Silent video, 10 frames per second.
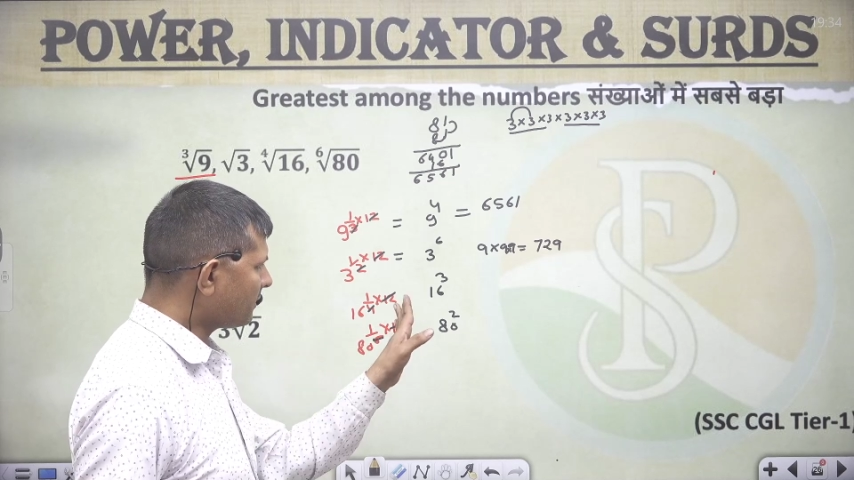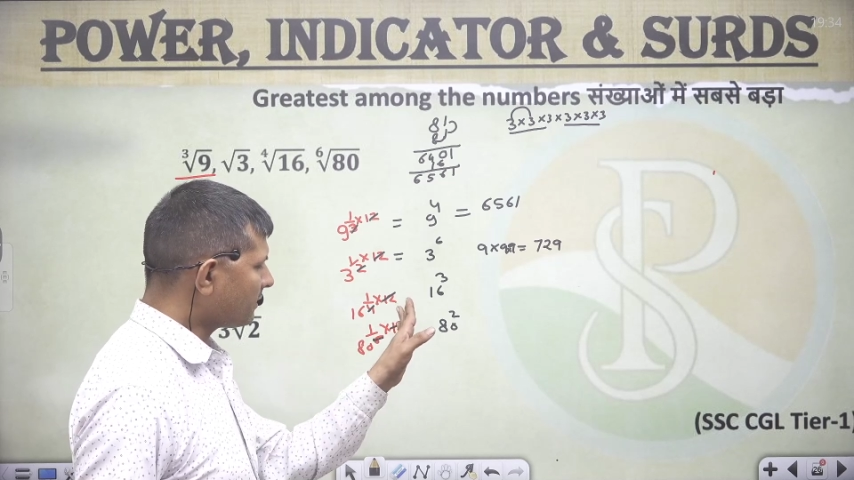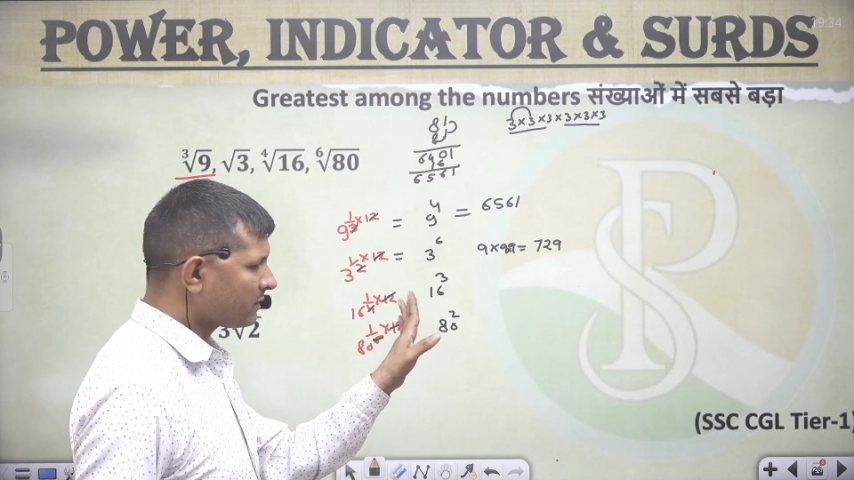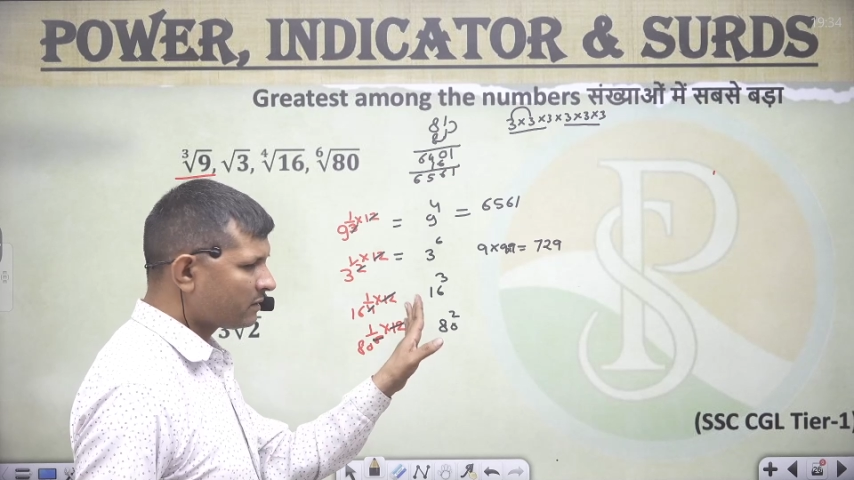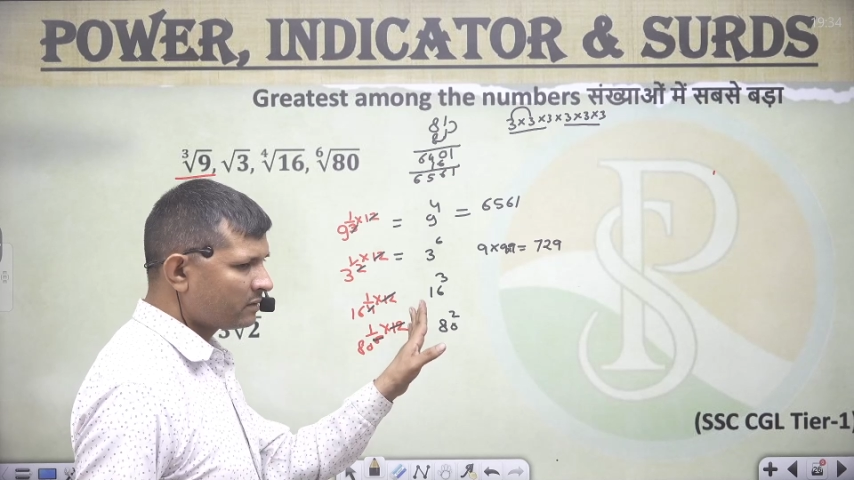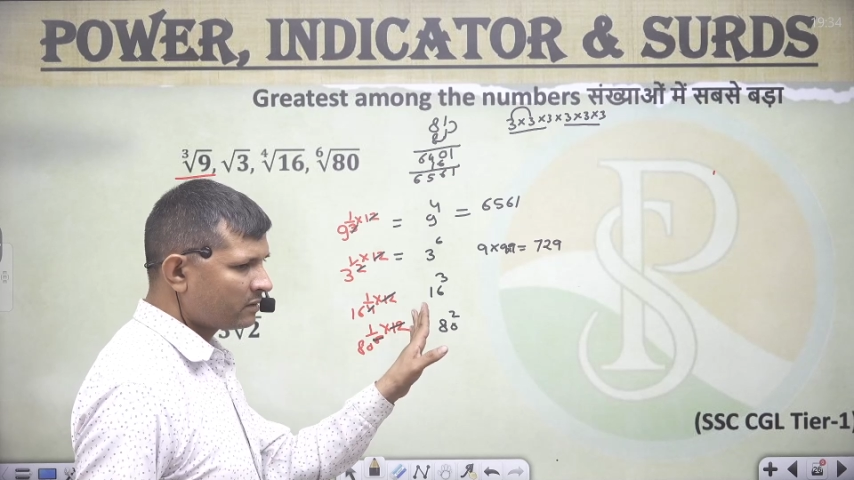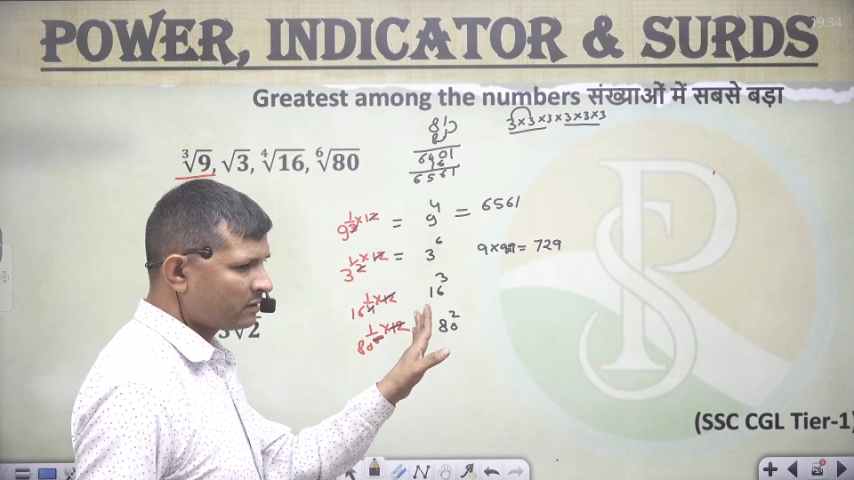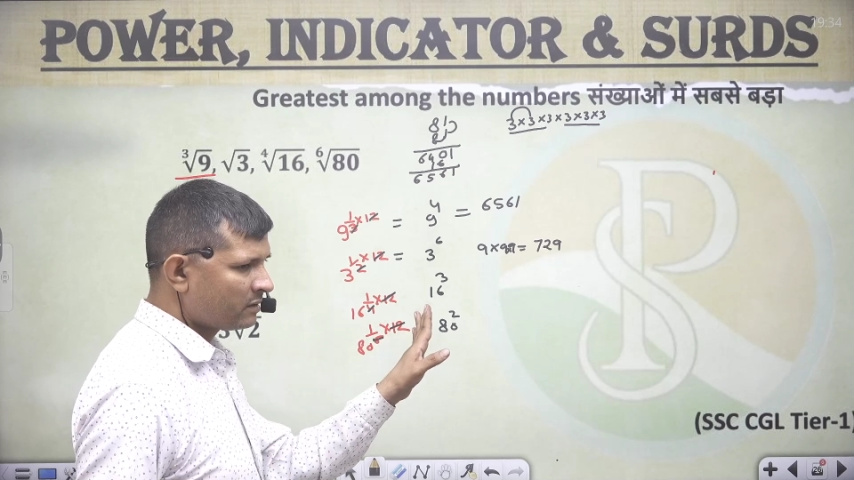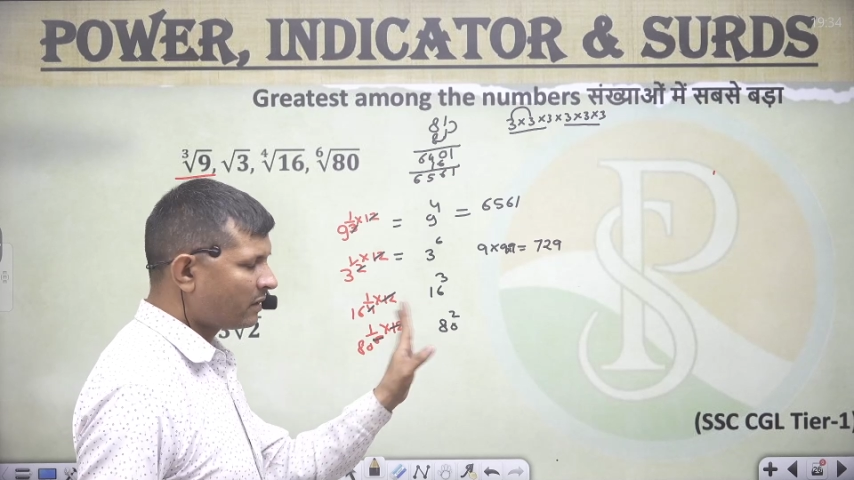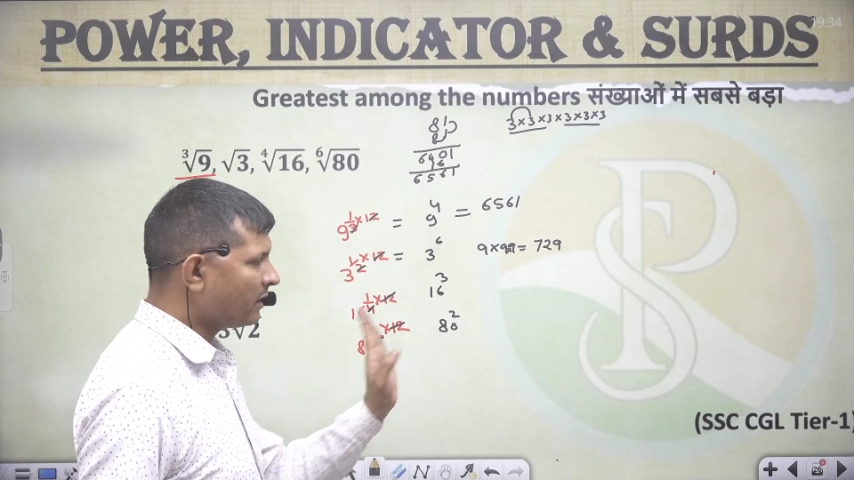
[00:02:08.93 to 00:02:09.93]

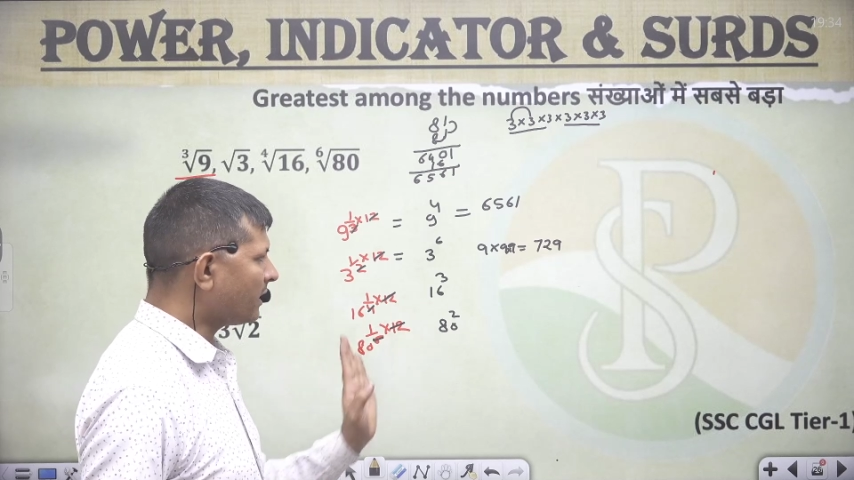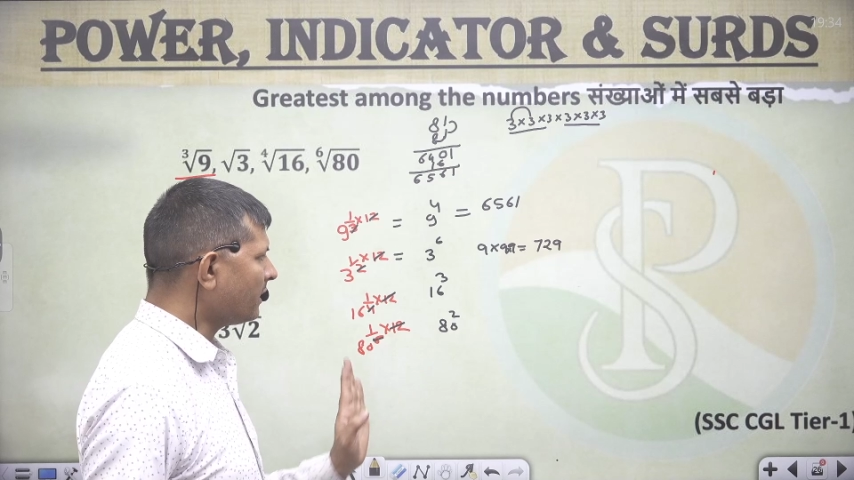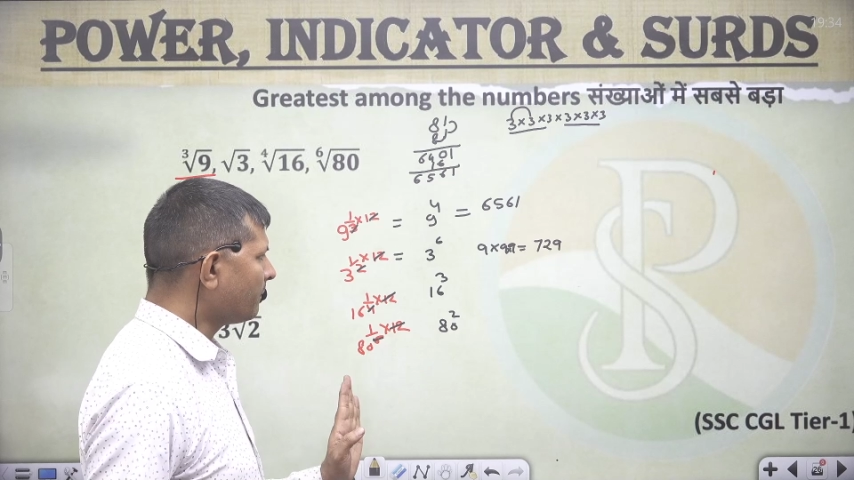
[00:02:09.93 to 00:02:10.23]
थ्री है